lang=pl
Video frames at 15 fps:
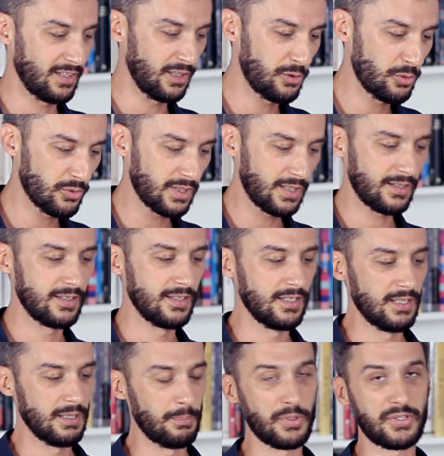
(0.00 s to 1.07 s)
I tutaj
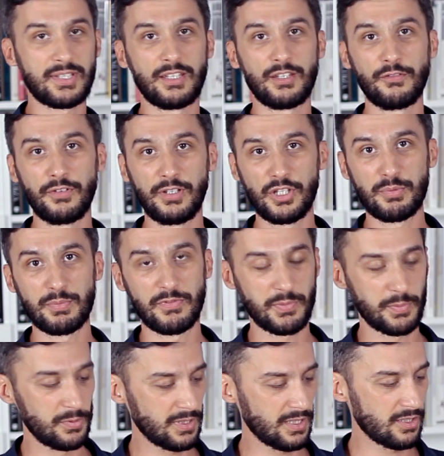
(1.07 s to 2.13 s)
postanowiliśmy
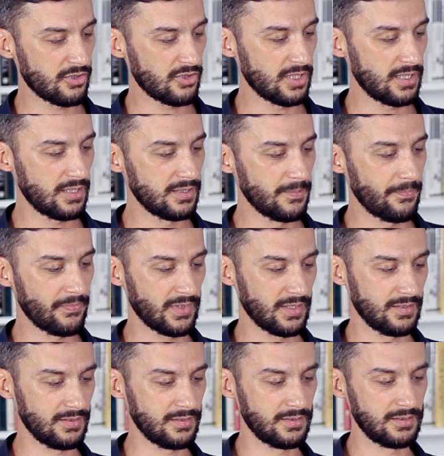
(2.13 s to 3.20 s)
wspólnie, że
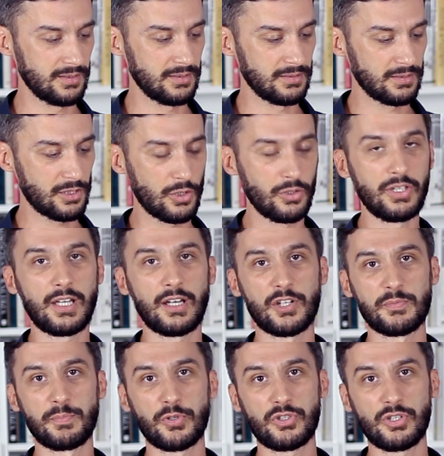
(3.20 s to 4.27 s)
kronika
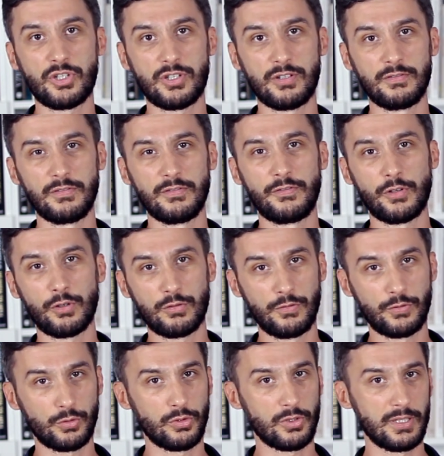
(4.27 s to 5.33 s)
rozpocznie się w roku,
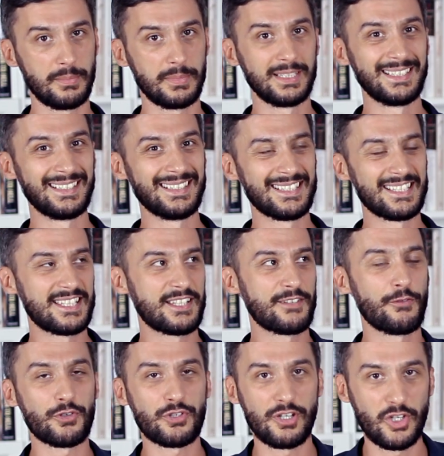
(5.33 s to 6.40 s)
w którym
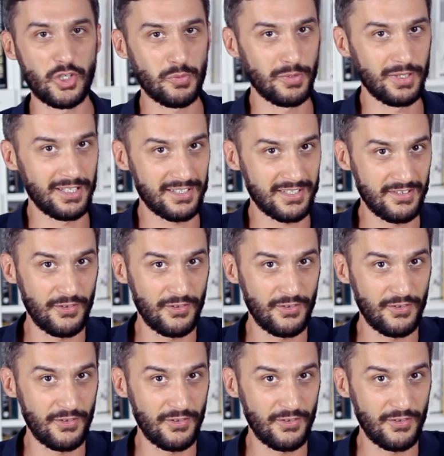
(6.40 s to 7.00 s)
stworzyliśmy nasz